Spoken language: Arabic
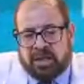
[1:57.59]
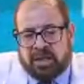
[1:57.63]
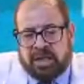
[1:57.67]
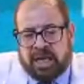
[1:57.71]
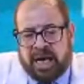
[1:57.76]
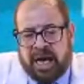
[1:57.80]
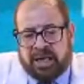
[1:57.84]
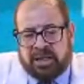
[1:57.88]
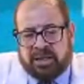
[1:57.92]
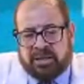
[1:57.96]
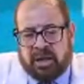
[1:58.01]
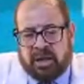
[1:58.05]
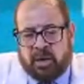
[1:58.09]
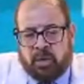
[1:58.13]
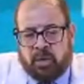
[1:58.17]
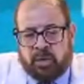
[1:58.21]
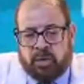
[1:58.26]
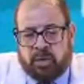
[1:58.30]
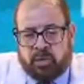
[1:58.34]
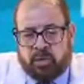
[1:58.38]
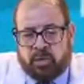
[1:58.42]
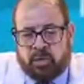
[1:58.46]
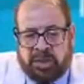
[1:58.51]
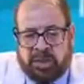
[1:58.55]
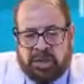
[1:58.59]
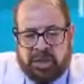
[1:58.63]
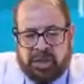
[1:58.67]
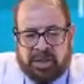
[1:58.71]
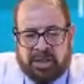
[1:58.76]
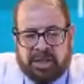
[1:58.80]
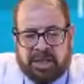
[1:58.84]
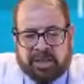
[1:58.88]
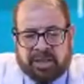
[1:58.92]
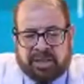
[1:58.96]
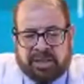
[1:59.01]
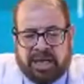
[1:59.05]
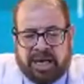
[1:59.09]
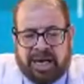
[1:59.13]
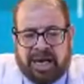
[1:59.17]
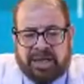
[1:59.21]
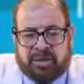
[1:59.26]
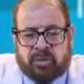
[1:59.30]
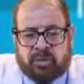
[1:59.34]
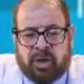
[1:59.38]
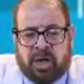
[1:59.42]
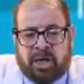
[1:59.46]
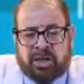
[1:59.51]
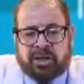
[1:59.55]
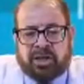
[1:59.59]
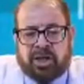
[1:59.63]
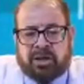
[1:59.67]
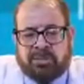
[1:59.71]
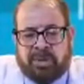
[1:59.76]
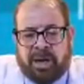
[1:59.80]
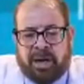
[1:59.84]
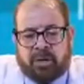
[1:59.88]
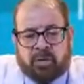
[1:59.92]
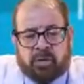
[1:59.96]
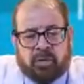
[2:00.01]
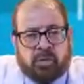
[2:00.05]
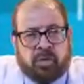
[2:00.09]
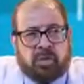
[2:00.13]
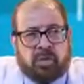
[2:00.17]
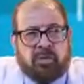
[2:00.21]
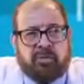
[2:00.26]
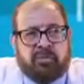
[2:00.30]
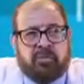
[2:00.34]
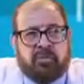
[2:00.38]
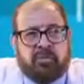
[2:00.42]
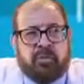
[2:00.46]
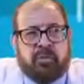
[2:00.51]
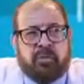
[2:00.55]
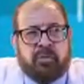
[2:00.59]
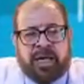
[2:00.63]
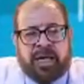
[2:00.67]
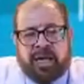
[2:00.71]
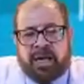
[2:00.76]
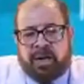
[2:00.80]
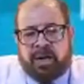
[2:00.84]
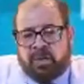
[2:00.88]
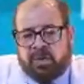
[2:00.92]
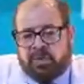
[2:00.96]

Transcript: يعني تورمي يزداد وينشط مع الخوف والقلق